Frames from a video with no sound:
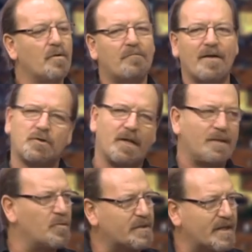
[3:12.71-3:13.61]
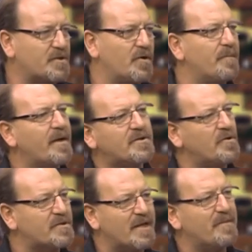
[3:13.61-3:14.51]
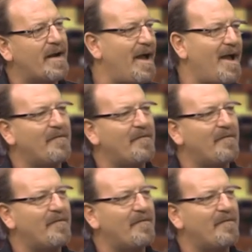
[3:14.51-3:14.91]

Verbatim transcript: non faccio la dimostrazione perché sennò sembra,